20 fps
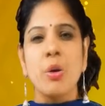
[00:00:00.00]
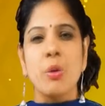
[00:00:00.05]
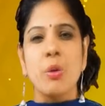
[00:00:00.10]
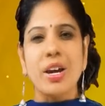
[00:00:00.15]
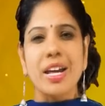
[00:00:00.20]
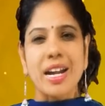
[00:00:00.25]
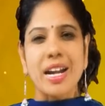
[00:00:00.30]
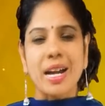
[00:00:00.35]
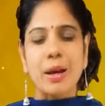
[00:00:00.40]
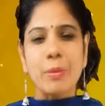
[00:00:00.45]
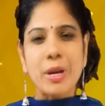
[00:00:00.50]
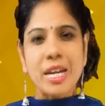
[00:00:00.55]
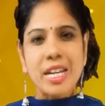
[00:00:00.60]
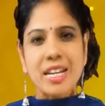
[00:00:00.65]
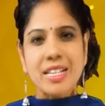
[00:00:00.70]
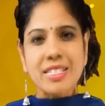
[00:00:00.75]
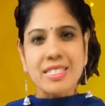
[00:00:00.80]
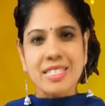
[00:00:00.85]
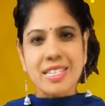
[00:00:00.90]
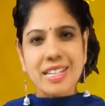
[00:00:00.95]
ఒక
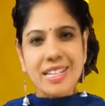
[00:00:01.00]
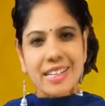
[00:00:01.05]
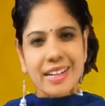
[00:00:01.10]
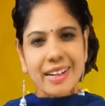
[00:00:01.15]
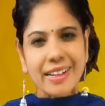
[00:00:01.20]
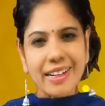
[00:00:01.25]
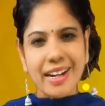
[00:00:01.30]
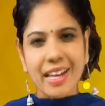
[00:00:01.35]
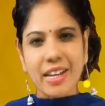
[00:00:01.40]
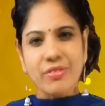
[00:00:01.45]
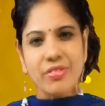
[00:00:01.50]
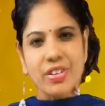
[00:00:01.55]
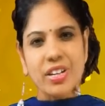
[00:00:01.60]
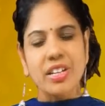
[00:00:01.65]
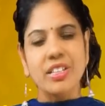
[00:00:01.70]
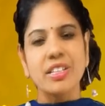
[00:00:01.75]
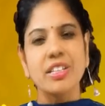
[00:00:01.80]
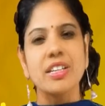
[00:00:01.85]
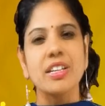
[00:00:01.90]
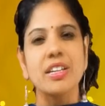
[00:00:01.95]
రకమైన సీక్రెట్ లైఫ్
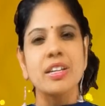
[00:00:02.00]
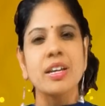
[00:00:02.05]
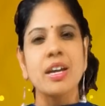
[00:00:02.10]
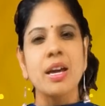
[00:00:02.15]
అనేది